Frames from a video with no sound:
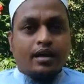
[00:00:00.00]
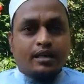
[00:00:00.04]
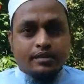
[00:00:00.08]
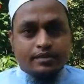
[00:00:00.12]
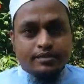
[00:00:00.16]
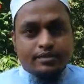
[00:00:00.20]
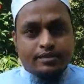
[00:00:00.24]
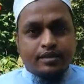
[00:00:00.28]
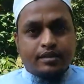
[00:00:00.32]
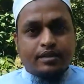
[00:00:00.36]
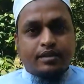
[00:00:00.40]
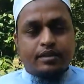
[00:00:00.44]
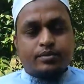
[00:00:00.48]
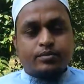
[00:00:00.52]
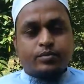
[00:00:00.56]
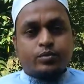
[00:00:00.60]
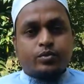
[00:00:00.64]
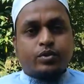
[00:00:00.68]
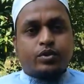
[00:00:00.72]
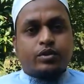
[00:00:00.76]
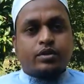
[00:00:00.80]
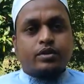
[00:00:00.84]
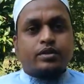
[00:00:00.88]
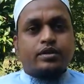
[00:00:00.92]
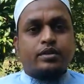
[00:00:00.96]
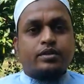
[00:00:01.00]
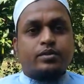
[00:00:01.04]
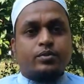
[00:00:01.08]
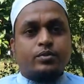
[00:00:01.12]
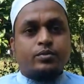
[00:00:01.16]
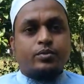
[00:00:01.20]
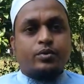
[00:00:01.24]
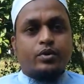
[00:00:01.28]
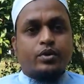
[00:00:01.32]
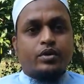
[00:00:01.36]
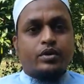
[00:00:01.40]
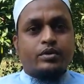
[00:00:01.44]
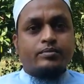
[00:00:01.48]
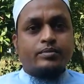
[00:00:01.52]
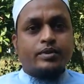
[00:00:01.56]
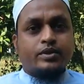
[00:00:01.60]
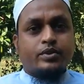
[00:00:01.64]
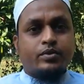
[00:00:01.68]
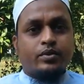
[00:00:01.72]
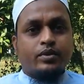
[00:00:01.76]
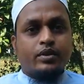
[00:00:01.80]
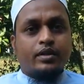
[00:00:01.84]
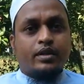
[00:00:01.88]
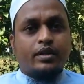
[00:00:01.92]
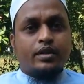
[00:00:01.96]
আসসালামু আলাইকুম
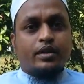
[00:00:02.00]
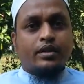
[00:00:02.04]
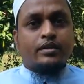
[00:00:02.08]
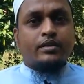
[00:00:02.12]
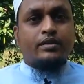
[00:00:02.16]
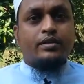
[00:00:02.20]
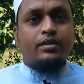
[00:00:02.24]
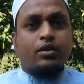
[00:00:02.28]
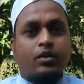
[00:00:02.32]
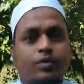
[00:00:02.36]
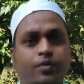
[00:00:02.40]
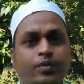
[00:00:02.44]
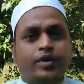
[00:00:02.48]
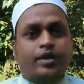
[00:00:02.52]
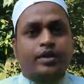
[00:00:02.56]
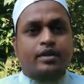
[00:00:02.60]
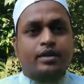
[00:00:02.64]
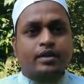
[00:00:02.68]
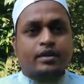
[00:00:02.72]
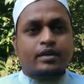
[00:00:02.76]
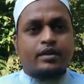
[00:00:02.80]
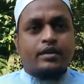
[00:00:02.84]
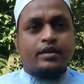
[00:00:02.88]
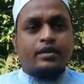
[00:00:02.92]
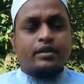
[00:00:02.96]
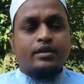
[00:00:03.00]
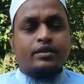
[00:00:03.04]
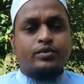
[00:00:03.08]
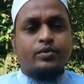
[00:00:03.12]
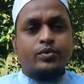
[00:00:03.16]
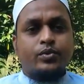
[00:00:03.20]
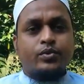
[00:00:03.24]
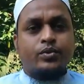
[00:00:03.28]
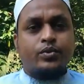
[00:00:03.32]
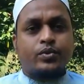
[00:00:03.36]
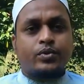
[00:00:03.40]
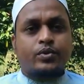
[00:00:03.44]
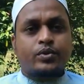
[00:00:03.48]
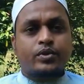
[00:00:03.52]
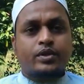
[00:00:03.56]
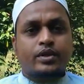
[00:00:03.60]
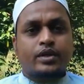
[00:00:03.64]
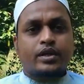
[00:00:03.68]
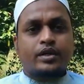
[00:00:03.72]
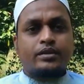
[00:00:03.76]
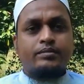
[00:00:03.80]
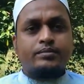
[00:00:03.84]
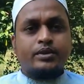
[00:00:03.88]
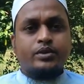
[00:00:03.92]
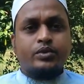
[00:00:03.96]
রহমতুল্লাহি ওবরকাত
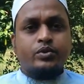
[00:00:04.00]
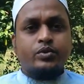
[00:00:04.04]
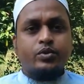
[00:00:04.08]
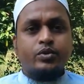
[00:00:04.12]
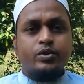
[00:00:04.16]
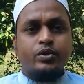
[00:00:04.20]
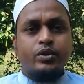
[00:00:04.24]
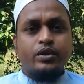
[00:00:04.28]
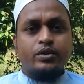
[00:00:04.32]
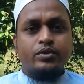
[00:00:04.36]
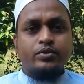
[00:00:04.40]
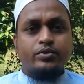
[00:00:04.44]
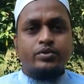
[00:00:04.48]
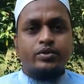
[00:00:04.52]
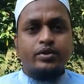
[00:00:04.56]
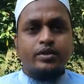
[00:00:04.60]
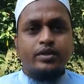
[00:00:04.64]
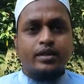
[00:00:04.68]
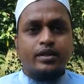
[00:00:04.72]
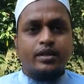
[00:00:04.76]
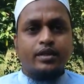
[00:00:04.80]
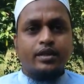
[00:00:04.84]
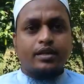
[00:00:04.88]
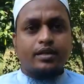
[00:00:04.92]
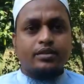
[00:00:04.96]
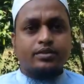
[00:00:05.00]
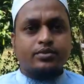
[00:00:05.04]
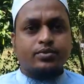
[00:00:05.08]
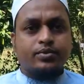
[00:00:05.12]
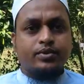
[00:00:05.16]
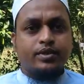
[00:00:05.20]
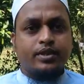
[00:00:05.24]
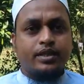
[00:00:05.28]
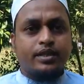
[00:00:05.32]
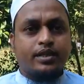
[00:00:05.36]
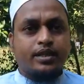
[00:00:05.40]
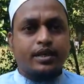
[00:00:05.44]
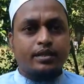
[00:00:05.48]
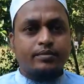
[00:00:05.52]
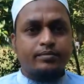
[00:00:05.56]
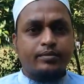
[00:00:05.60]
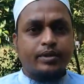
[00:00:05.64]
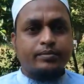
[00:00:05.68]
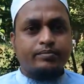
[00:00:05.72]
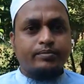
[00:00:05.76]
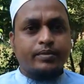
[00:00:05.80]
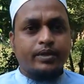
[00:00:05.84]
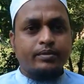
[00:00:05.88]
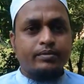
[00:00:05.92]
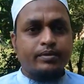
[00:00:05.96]
নাহমাদহু আনসুল্লি আল্লাহ কারিম কালিম
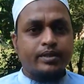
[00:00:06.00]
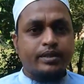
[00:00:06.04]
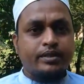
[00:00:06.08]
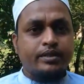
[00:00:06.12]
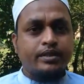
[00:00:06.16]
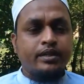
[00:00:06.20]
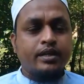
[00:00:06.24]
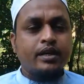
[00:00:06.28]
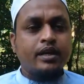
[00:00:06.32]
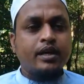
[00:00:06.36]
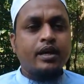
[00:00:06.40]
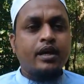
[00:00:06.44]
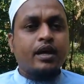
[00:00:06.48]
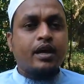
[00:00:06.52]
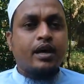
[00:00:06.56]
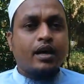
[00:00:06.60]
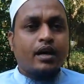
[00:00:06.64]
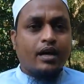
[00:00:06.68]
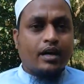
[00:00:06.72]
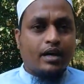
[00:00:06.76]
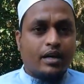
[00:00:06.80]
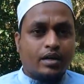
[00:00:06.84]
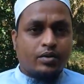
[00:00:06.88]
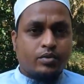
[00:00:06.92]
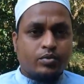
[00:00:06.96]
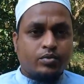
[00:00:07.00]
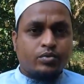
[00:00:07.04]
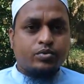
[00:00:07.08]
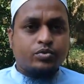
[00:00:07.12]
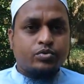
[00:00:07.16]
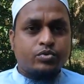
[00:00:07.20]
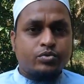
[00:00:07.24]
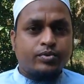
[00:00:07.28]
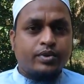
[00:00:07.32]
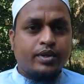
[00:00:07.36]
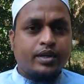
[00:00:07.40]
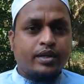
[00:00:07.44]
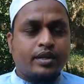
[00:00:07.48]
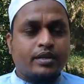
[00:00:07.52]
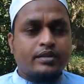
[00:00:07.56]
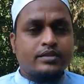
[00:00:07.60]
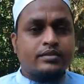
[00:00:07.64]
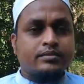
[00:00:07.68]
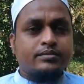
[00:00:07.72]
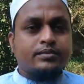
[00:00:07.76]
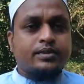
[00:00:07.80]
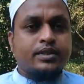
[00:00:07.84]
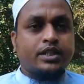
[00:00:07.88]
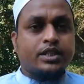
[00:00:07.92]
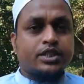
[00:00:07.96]
আম্মাবাদ আউযু বিল্লাহি
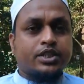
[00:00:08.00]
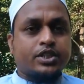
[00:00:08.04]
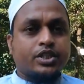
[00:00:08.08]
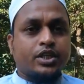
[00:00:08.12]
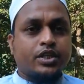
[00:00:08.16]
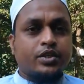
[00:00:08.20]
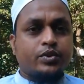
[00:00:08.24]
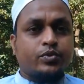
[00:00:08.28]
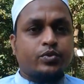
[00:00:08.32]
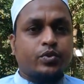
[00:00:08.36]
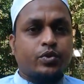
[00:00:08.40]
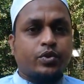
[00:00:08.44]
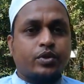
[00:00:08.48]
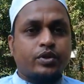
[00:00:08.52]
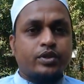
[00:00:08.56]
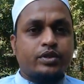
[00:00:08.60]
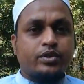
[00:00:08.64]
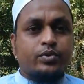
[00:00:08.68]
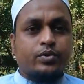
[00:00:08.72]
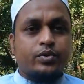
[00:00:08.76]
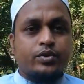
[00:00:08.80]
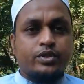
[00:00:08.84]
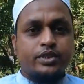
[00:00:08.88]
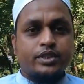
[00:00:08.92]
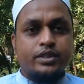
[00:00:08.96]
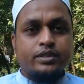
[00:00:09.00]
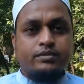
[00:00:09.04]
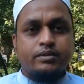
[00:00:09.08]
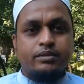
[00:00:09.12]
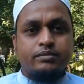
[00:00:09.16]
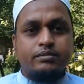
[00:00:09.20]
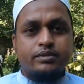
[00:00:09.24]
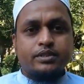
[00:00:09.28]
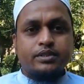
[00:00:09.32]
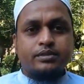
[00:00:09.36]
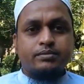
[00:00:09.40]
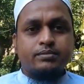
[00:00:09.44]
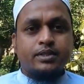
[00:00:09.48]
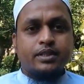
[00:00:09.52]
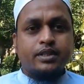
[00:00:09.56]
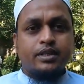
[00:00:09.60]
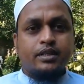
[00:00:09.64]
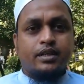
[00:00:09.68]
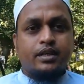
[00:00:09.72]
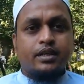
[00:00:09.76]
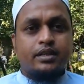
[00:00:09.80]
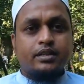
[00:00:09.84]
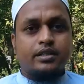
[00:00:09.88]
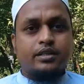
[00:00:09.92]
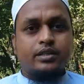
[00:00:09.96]
মিনাশ শাইতানির রাজীম
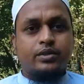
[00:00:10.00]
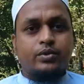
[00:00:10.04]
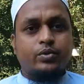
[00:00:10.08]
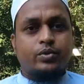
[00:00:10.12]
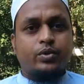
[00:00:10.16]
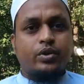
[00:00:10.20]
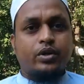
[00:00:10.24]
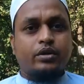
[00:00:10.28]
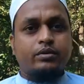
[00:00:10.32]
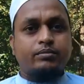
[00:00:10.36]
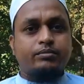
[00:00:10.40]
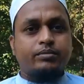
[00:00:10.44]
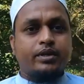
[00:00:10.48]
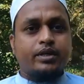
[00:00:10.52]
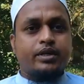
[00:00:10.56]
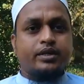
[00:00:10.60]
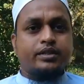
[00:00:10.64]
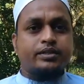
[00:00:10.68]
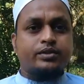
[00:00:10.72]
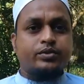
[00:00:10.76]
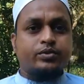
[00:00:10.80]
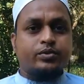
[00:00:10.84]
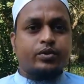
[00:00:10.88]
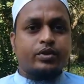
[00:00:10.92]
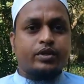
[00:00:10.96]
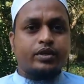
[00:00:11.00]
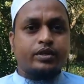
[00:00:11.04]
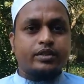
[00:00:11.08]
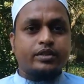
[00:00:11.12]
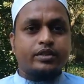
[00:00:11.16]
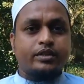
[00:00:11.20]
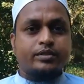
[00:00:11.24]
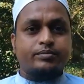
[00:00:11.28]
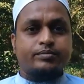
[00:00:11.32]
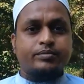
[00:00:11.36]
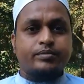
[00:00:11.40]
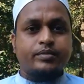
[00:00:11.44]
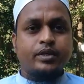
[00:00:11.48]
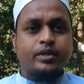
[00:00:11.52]
বিসমিল্লাহির রহমানির রহিম